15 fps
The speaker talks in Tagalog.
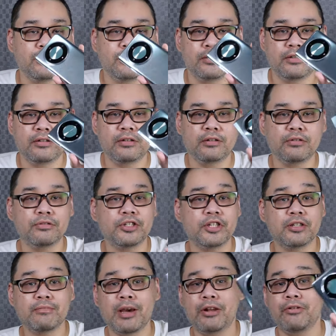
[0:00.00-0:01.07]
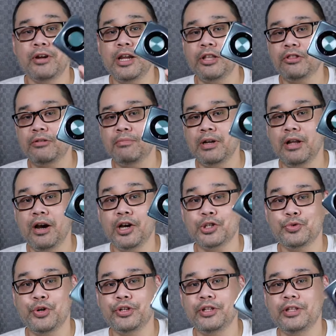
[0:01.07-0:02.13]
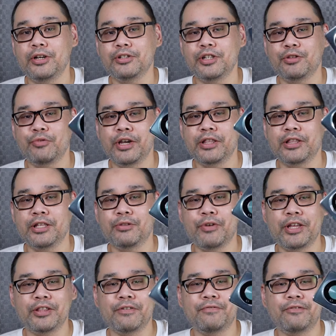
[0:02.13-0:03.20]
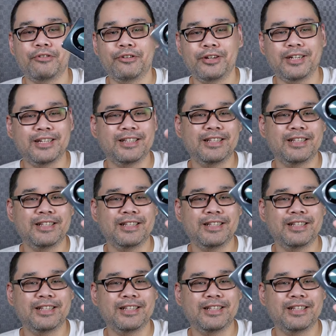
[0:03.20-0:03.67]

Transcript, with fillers: So, kung sino meron ganito, magkakaswerte daw sa 2024.